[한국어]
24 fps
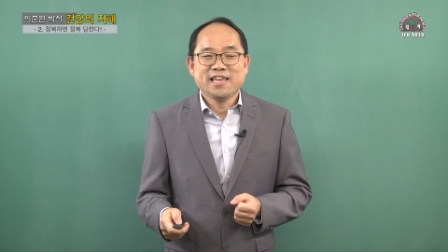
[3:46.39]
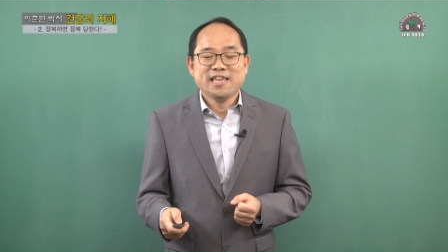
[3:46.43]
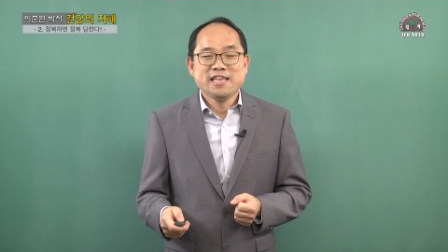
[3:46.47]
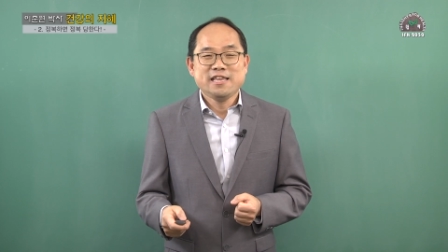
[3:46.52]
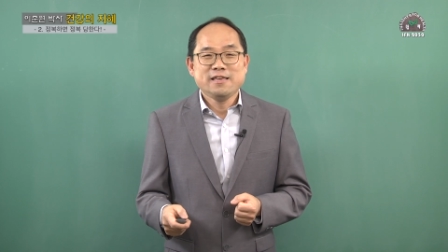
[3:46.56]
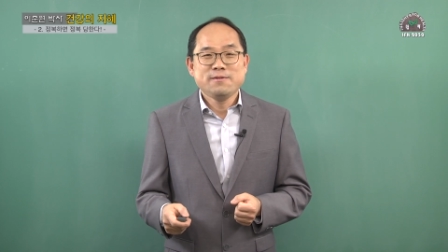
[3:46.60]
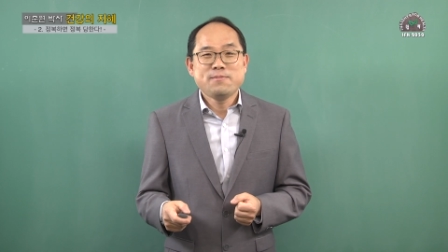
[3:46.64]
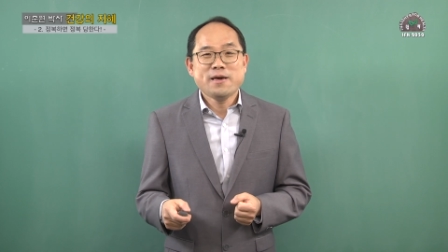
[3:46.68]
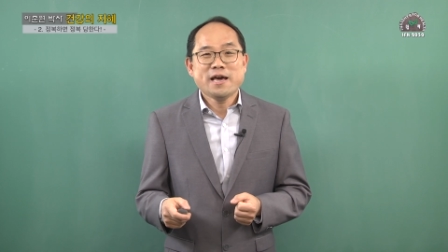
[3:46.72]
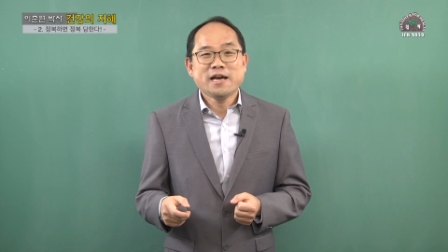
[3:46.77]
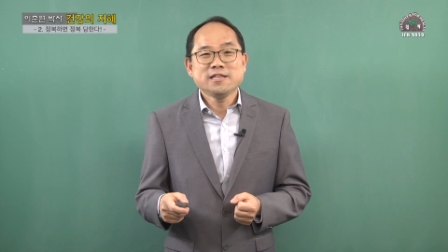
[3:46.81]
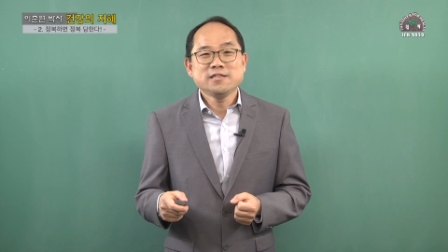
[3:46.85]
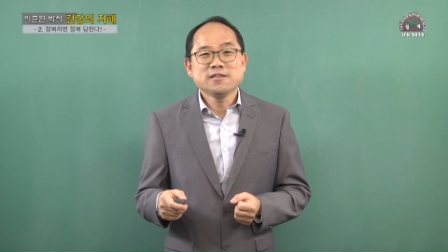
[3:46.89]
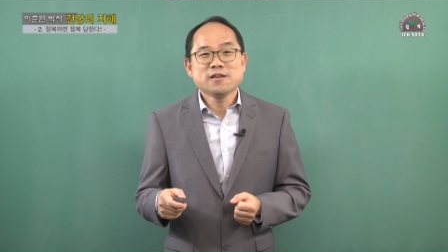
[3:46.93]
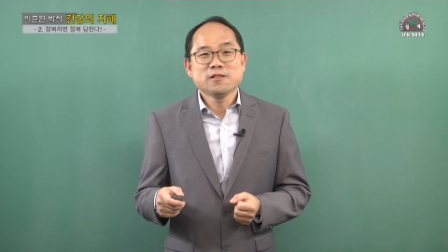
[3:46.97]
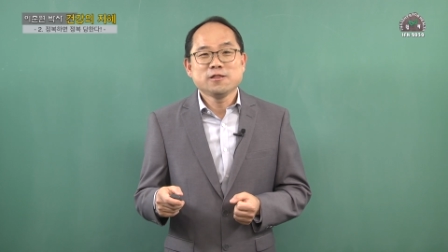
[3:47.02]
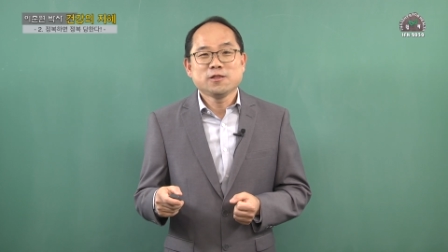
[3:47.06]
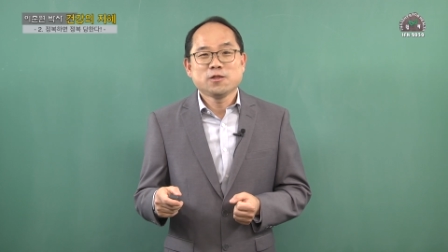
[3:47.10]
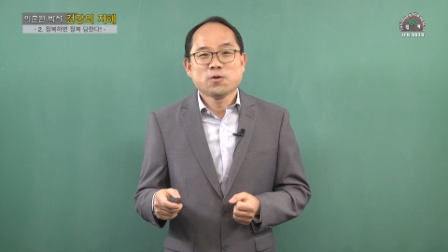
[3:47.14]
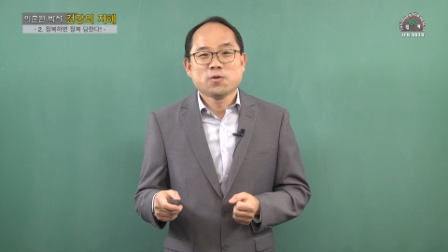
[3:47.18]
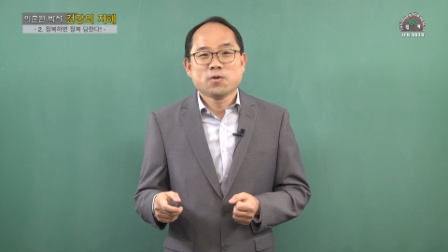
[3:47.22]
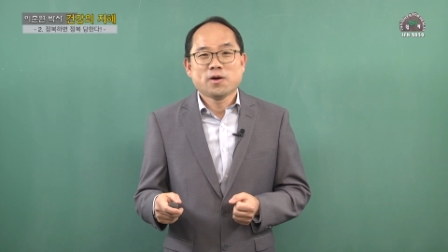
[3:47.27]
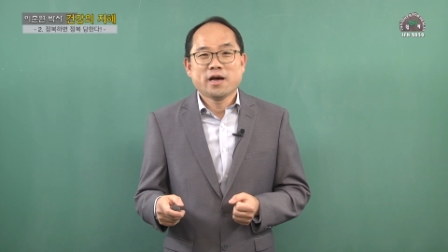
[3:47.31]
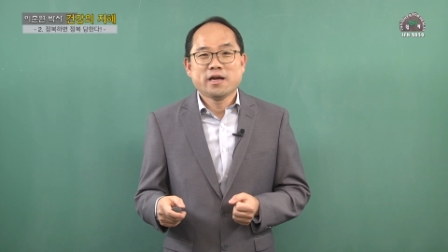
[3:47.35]

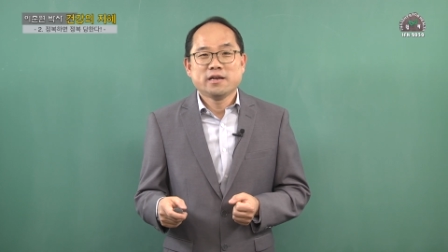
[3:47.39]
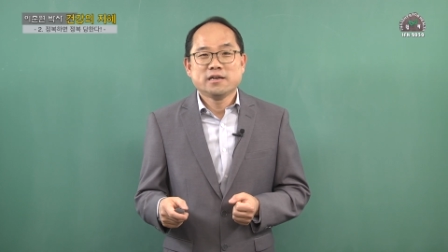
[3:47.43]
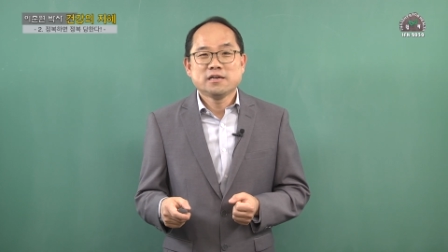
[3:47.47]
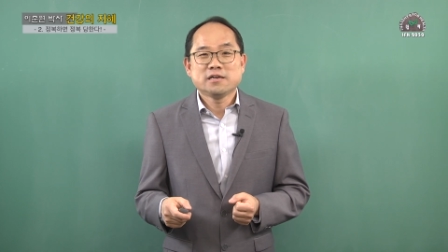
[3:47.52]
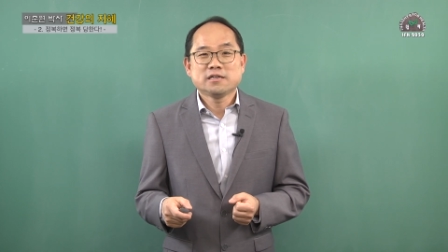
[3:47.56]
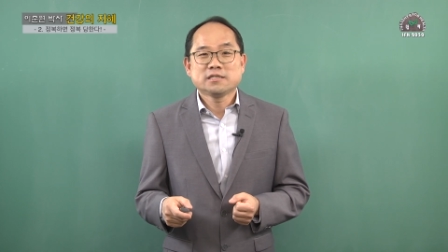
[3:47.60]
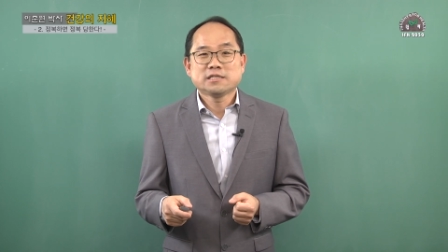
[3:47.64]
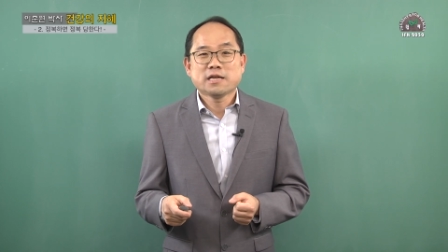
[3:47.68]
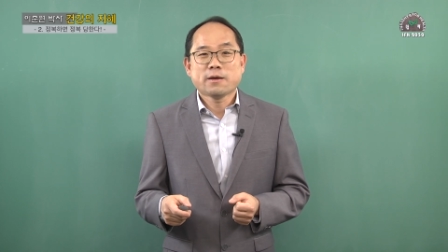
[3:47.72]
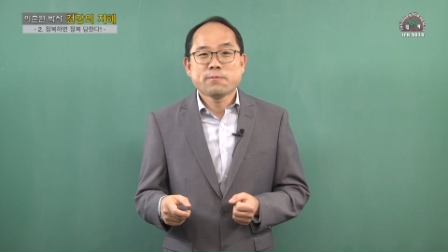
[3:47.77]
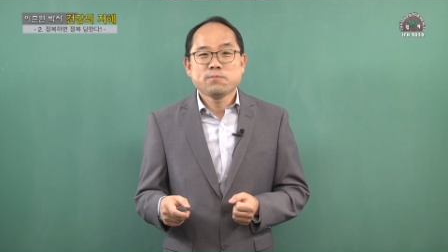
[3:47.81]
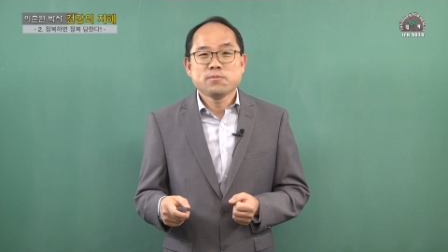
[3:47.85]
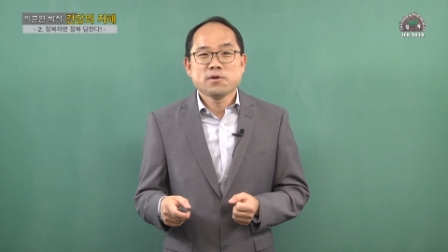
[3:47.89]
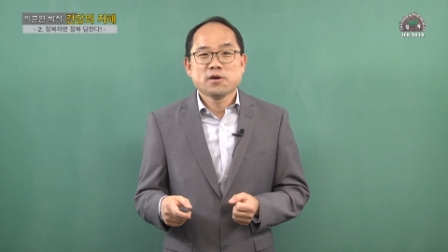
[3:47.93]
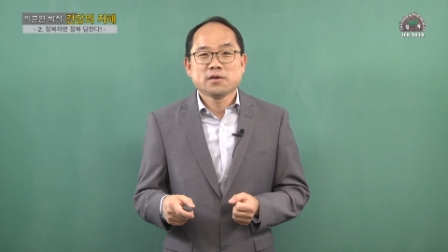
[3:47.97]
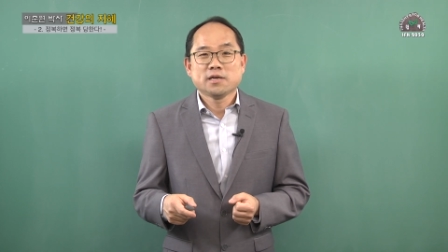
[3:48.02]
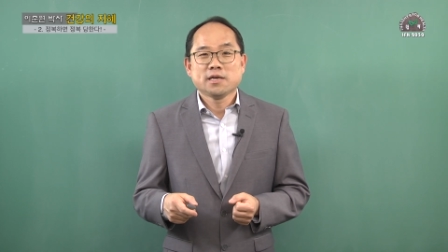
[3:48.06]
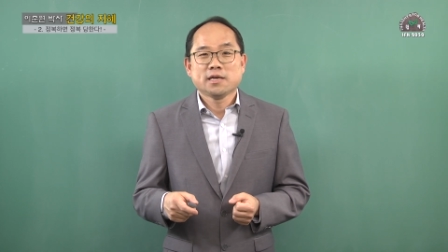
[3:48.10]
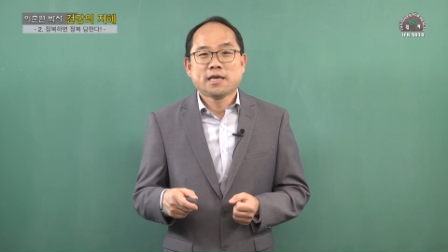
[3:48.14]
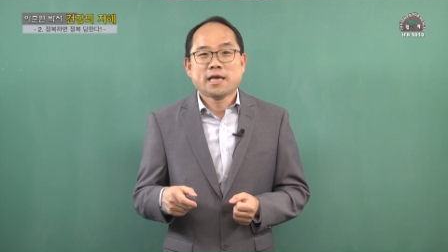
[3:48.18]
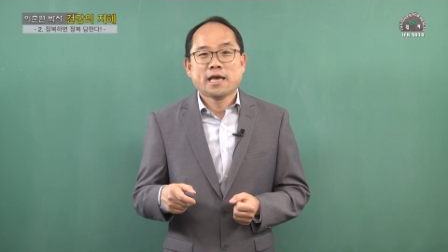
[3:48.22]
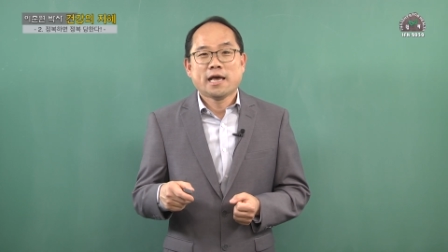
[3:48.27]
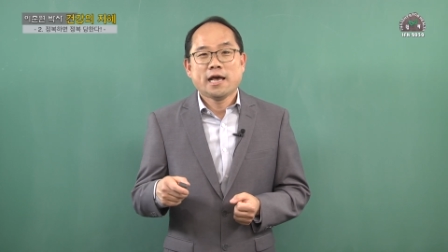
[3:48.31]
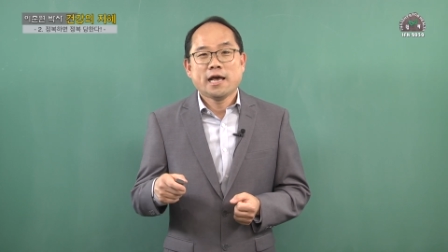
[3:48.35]
200년 동안
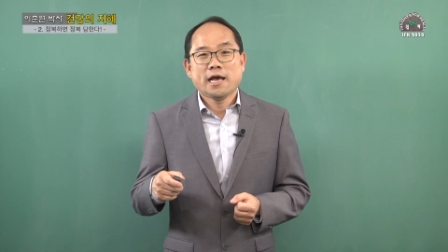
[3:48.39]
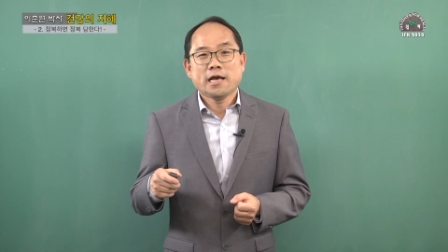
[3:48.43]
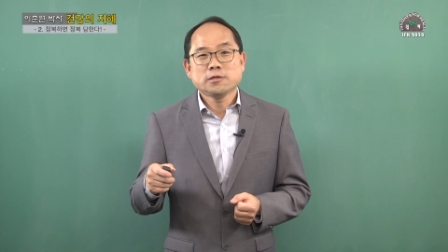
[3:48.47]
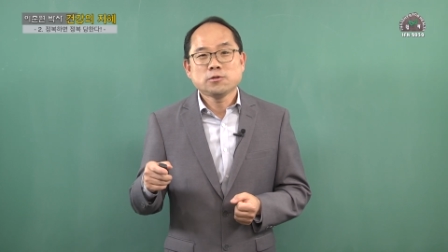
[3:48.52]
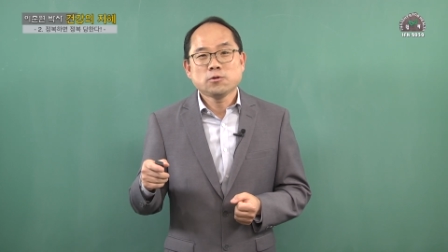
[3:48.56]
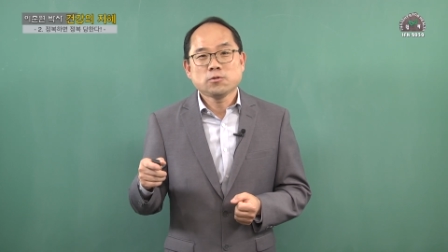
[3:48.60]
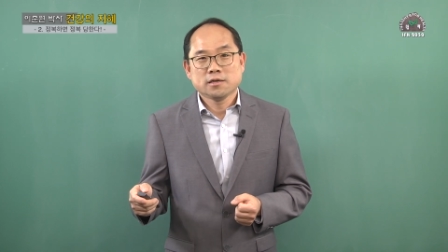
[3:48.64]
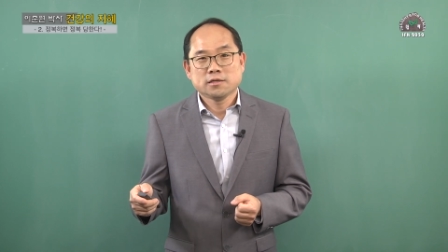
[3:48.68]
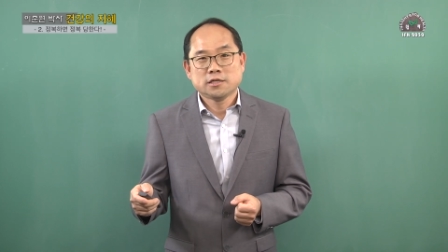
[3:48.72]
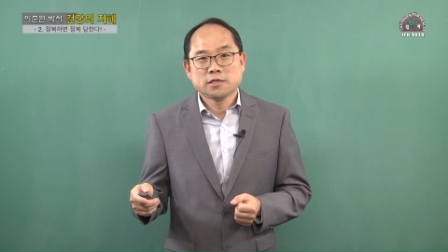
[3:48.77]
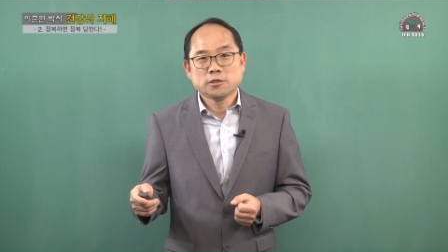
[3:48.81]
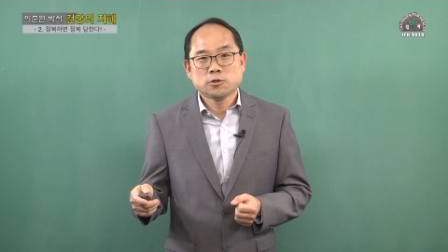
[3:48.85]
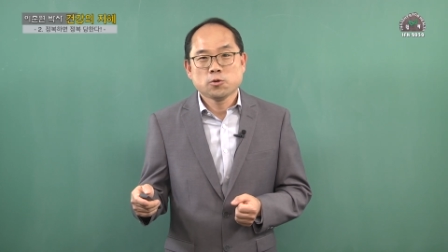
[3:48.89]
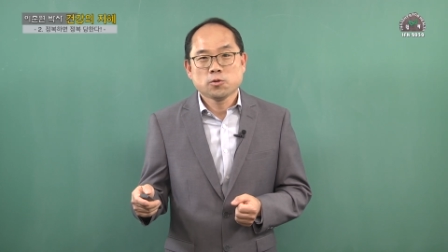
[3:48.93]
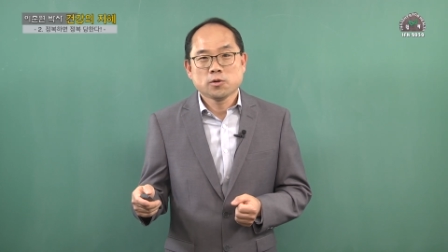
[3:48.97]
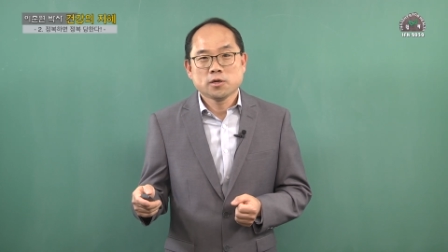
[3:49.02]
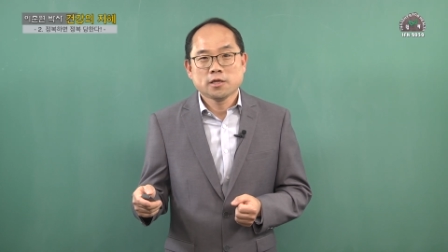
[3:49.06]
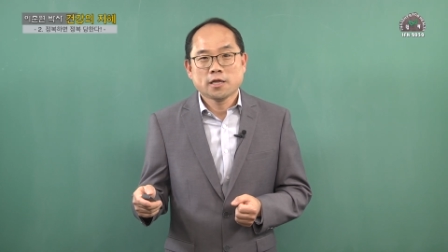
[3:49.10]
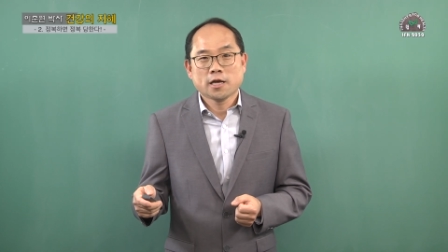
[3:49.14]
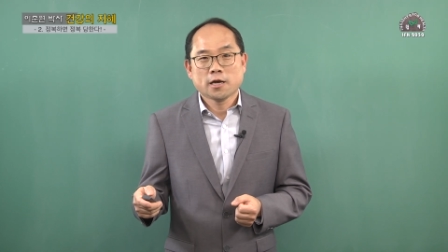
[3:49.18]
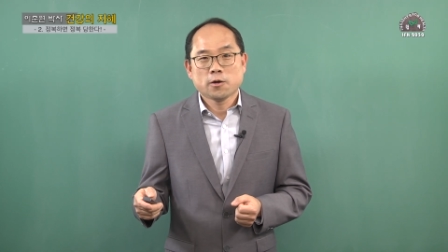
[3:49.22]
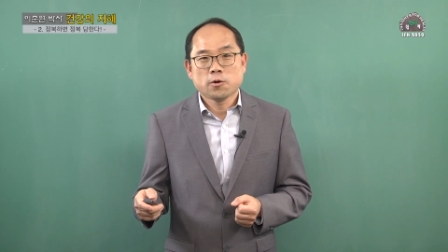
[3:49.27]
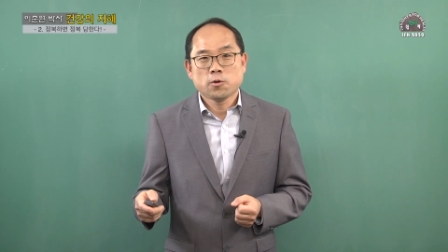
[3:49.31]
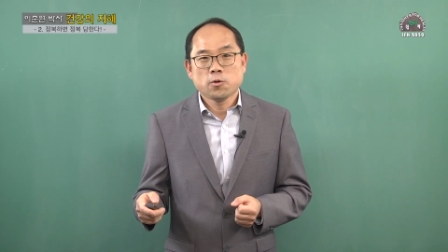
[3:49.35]
흑사병이 계속
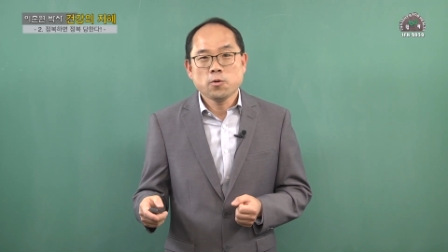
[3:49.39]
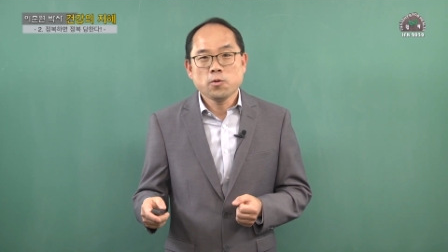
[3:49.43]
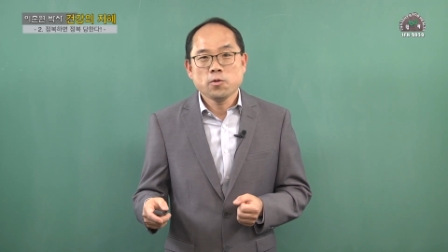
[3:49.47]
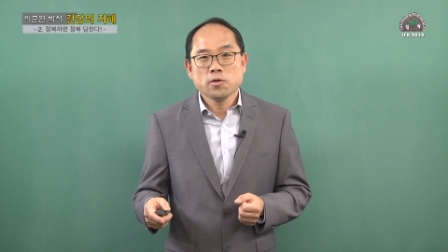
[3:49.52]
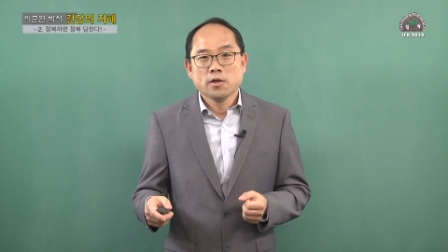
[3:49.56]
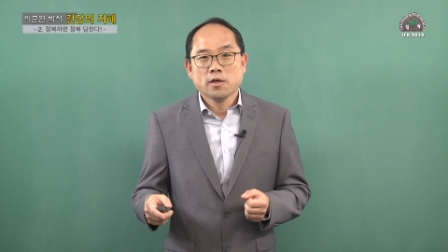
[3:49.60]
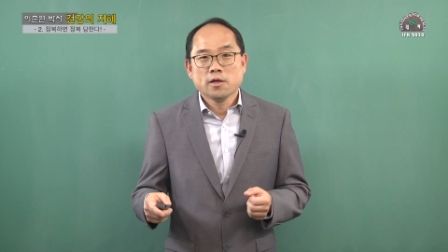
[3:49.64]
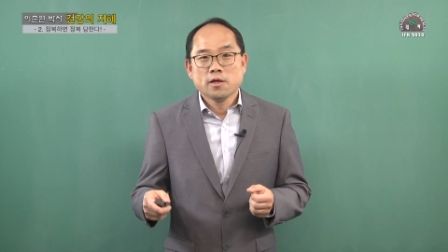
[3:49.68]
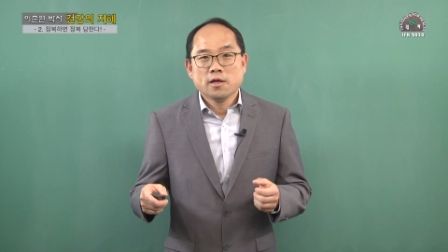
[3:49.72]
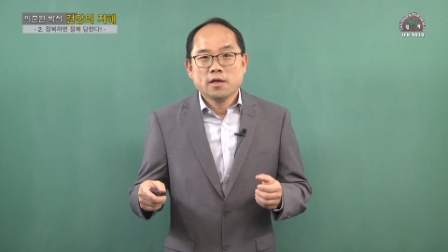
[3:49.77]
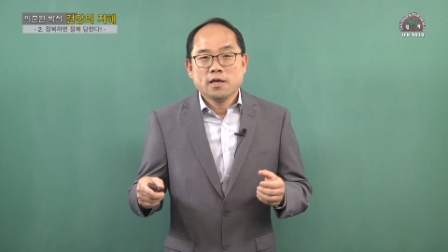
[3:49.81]
지속이 됐고